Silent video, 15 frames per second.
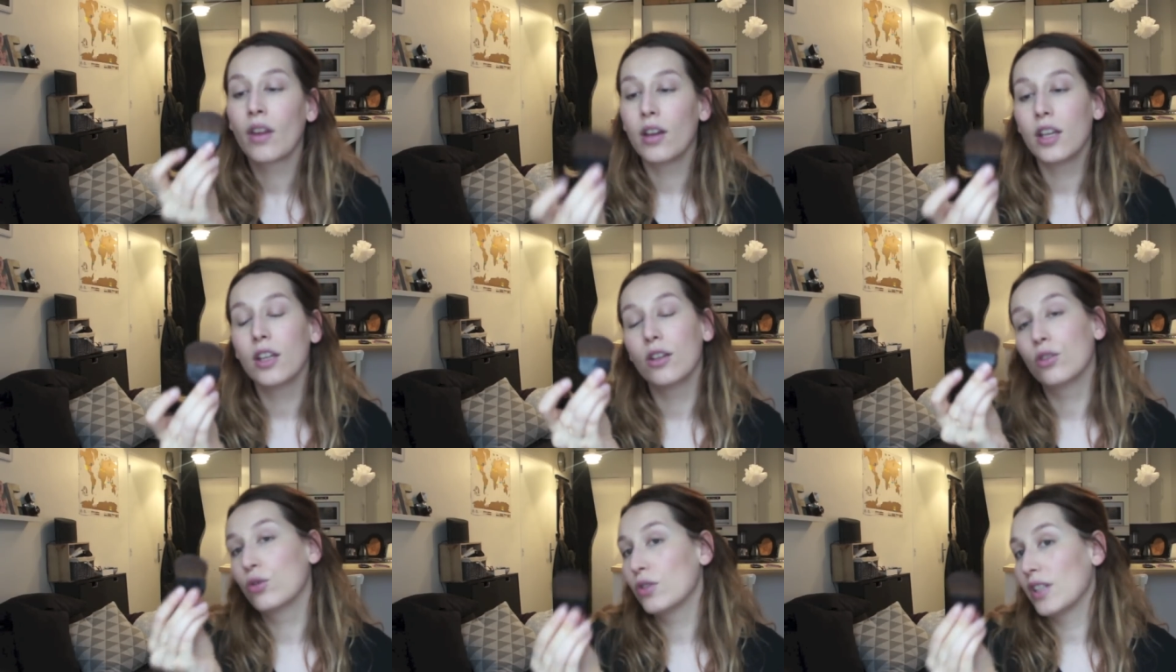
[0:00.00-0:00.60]

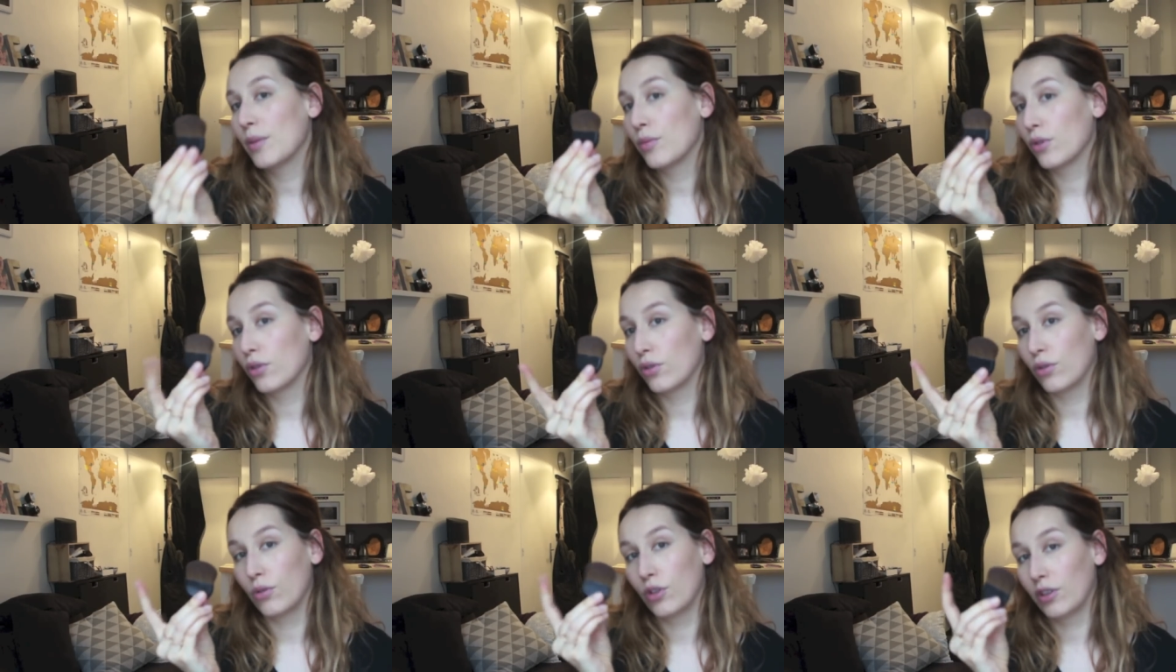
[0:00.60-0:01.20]
Et euh, deuxième
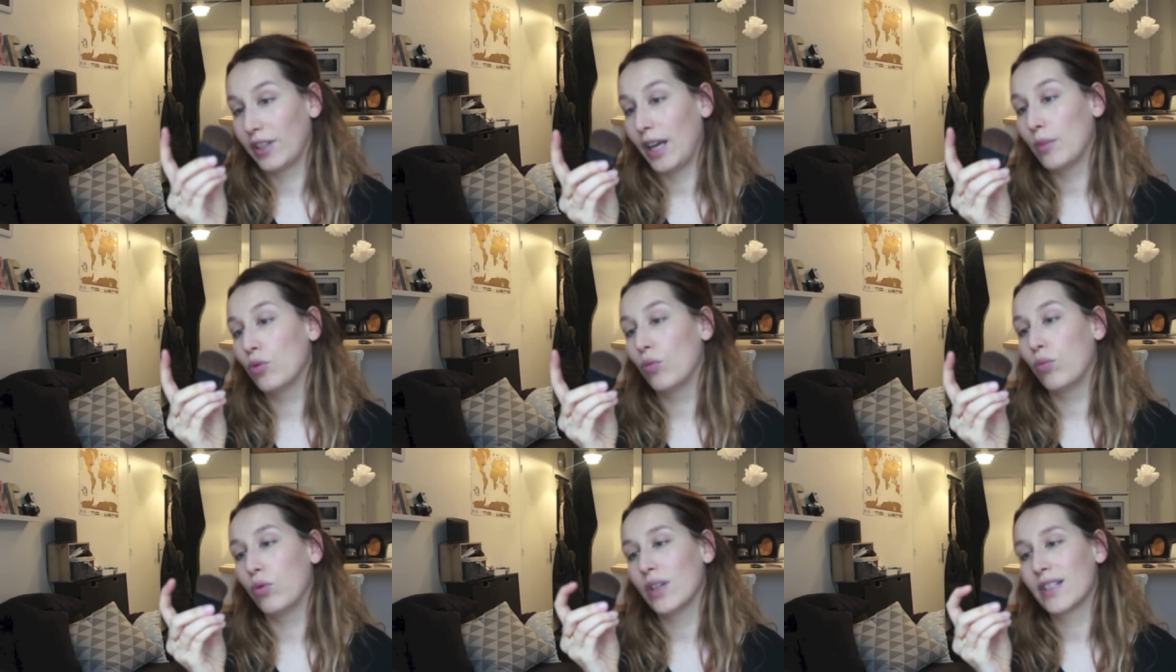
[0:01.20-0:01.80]
euh, très
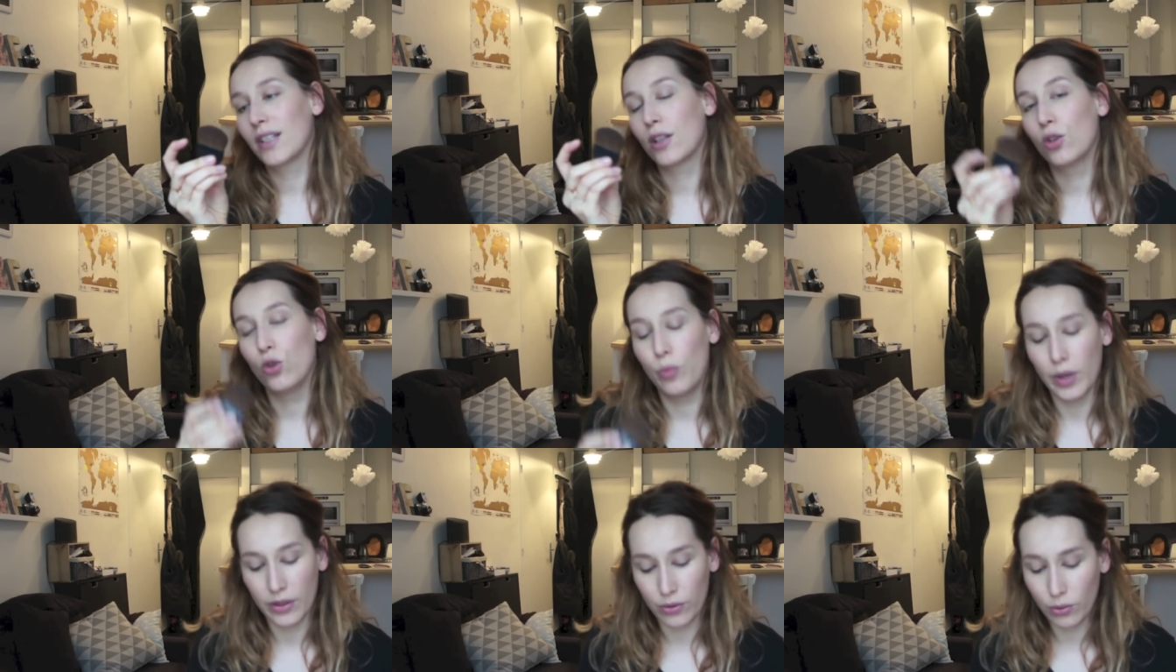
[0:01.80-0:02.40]
bon point, c'est que le
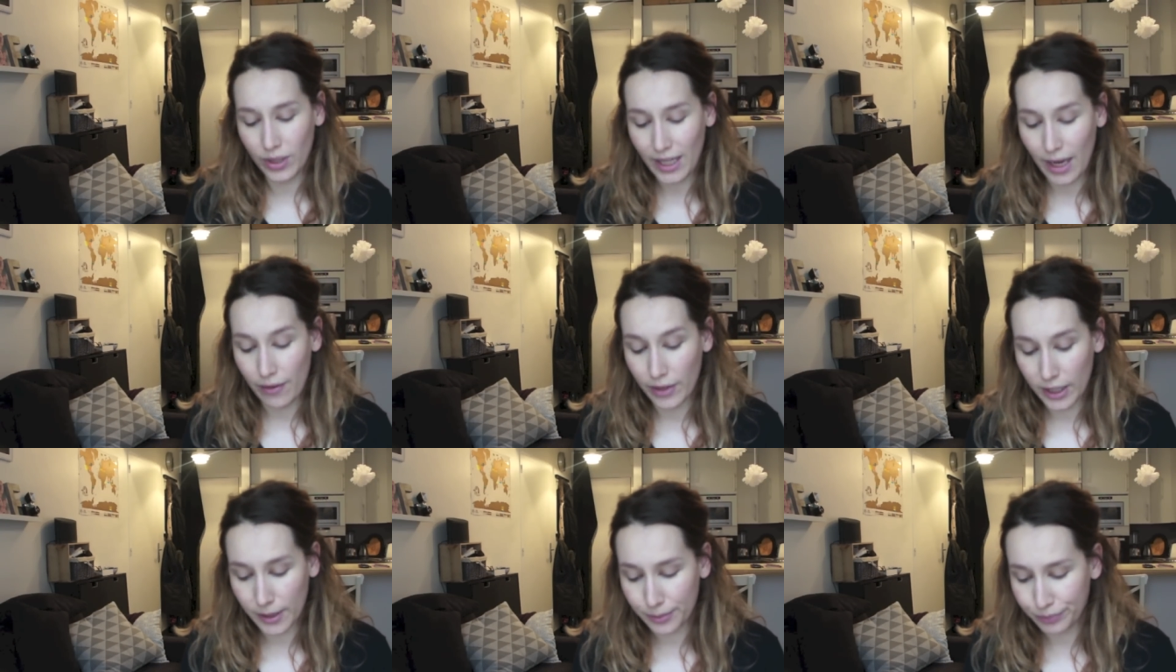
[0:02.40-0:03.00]
pinceau qui est
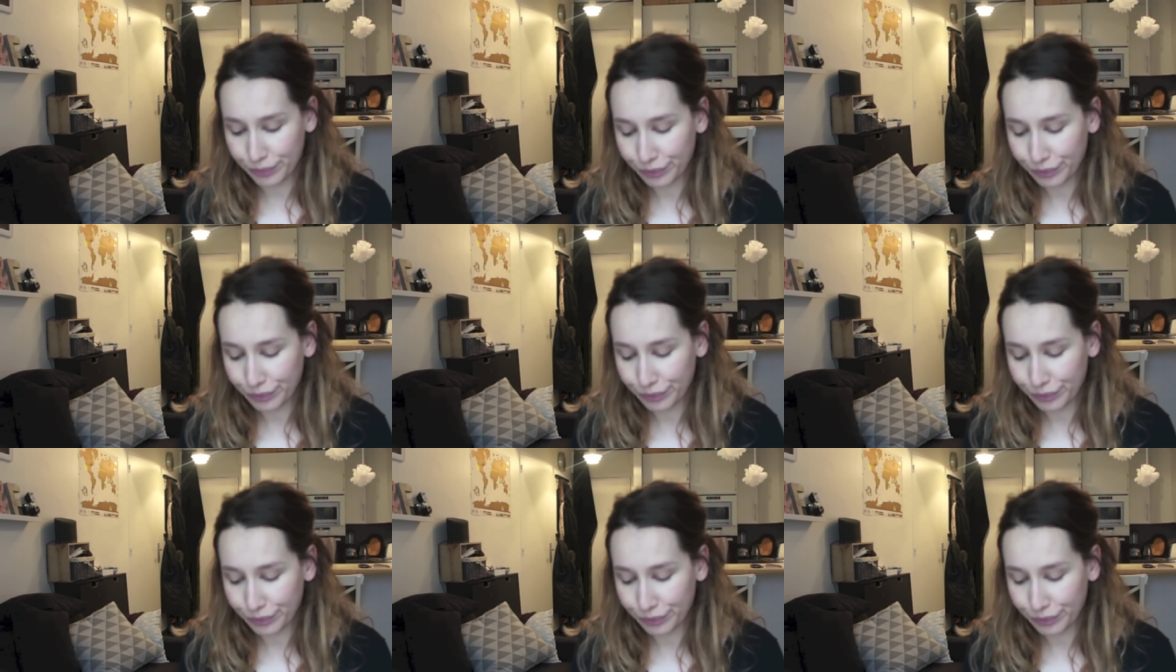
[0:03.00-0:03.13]
avec,